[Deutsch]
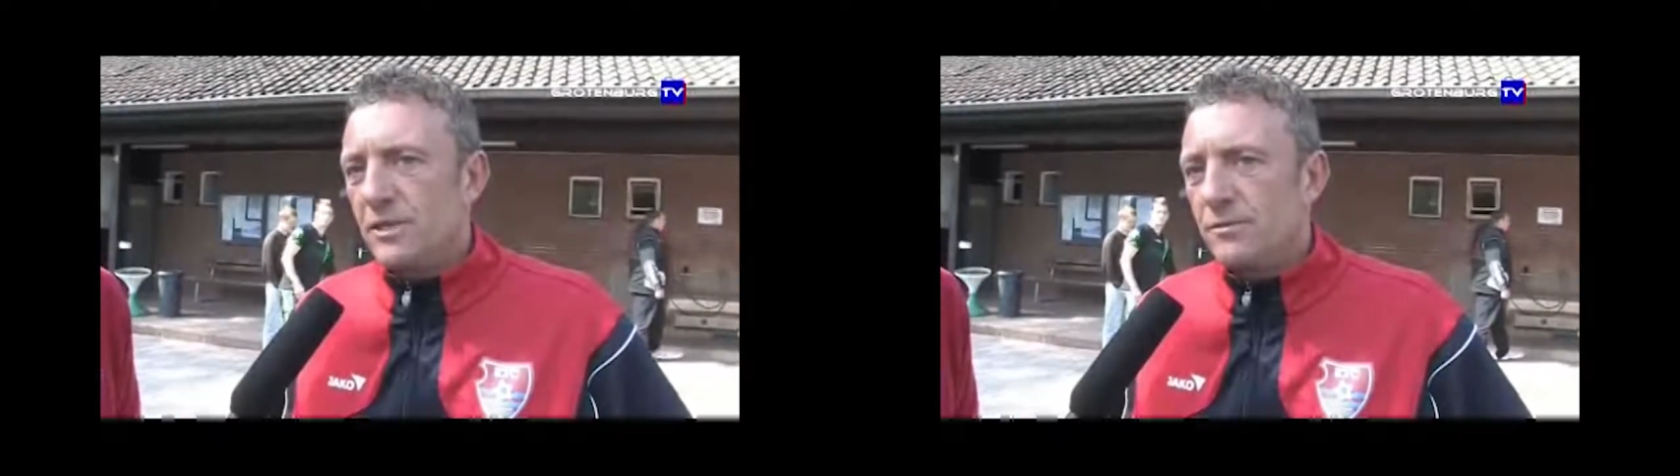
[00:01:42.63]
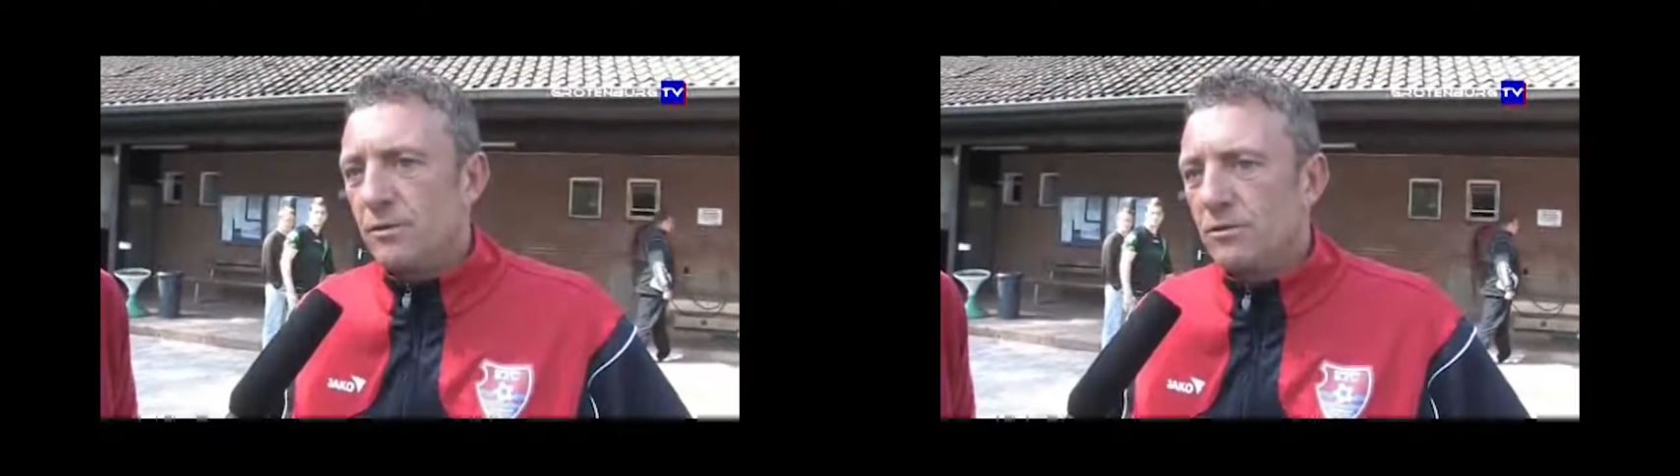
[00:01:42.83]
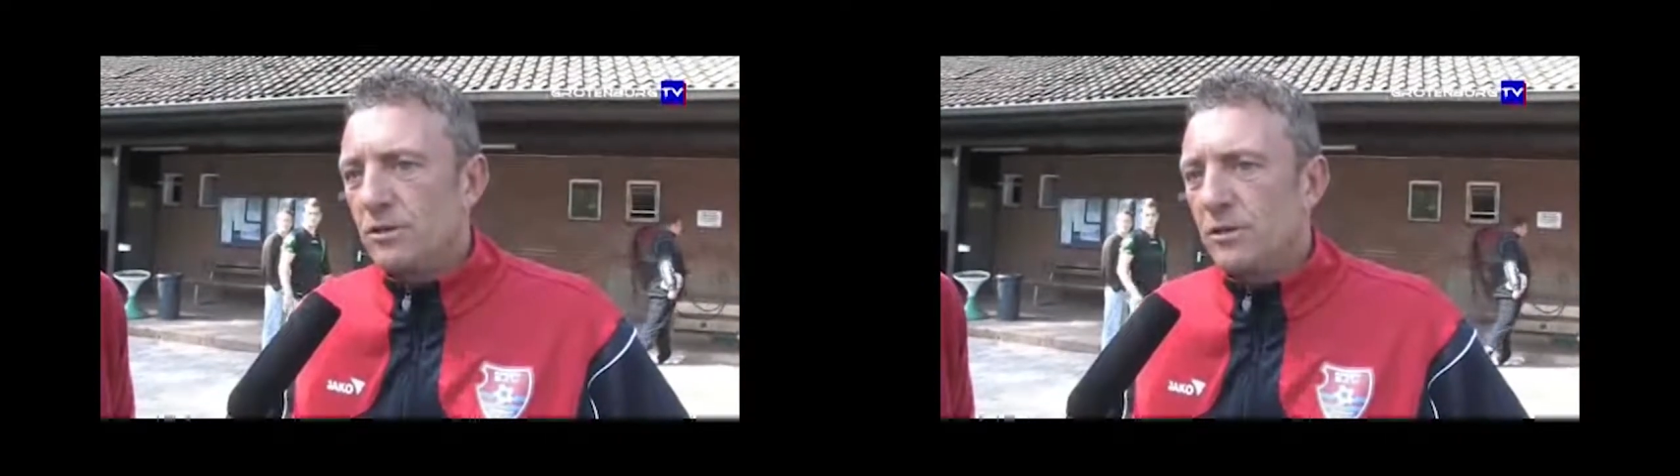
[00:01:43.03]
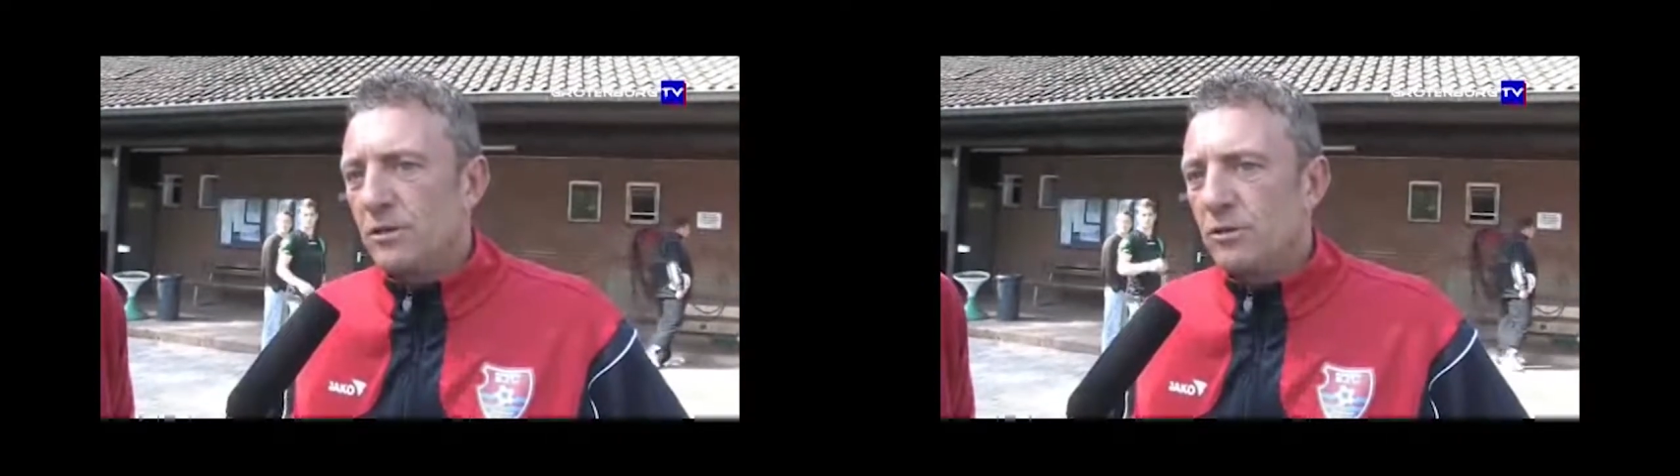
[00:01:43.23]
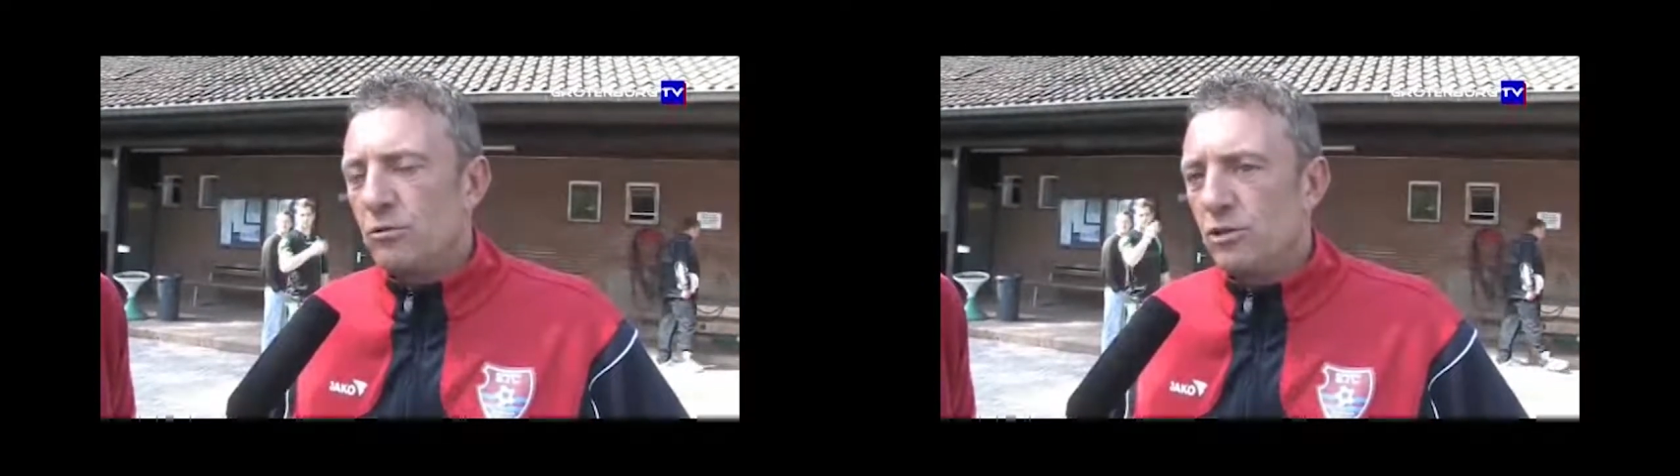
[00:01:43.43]
dass wir
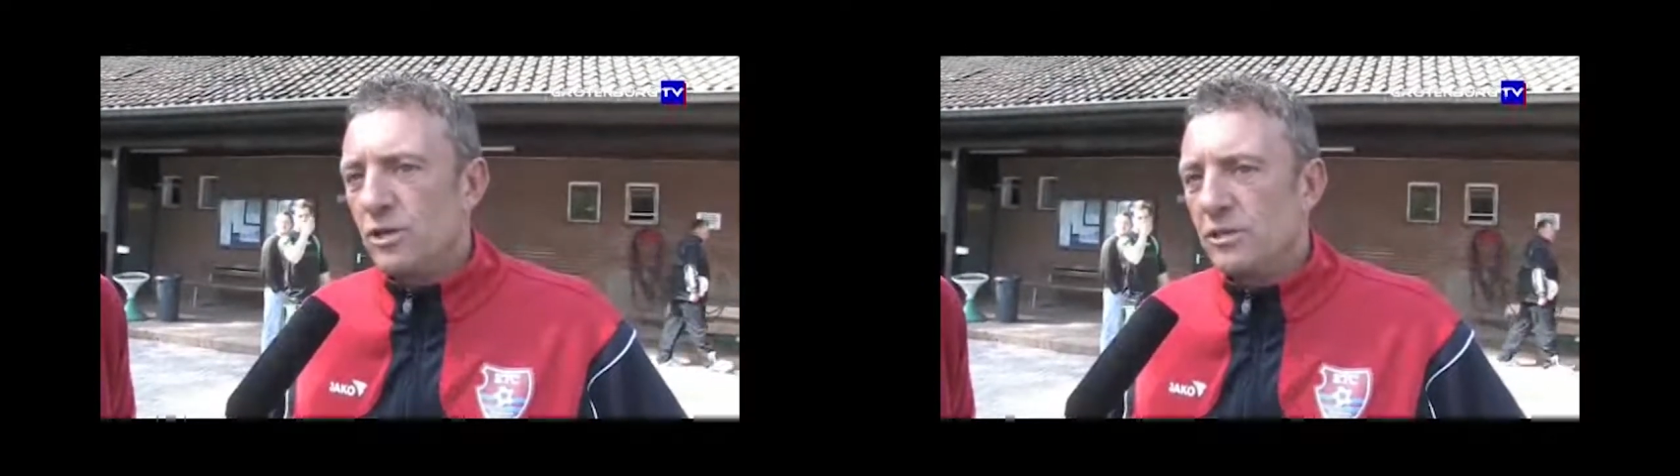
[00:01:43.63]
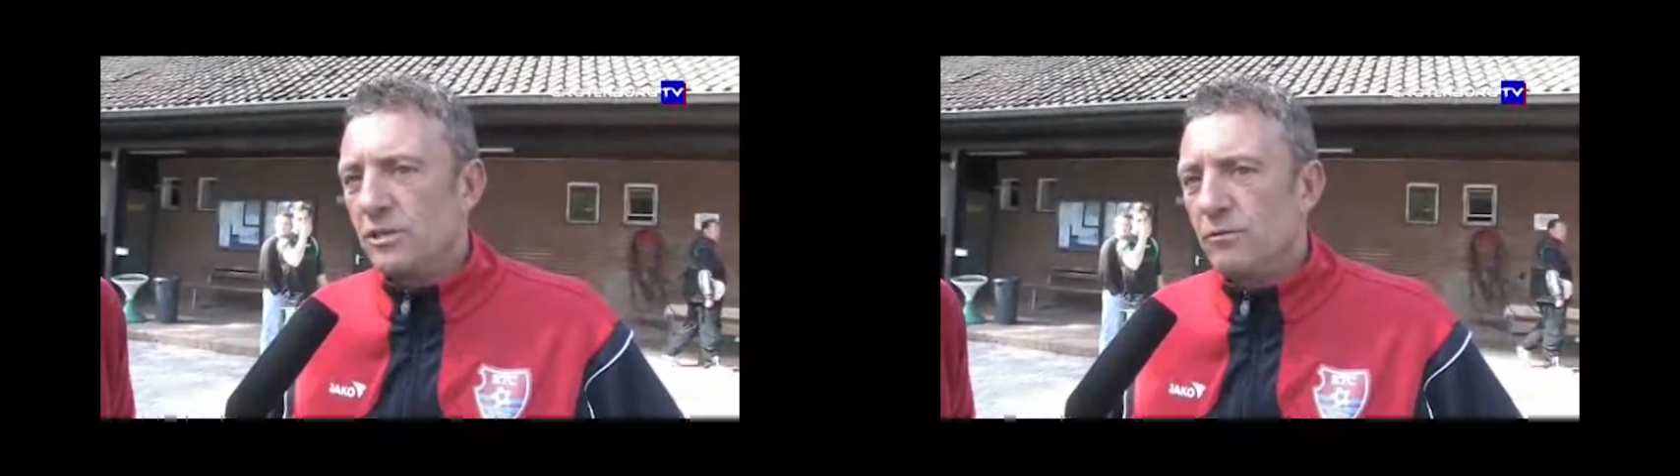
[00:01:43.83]
unsere Torschancen,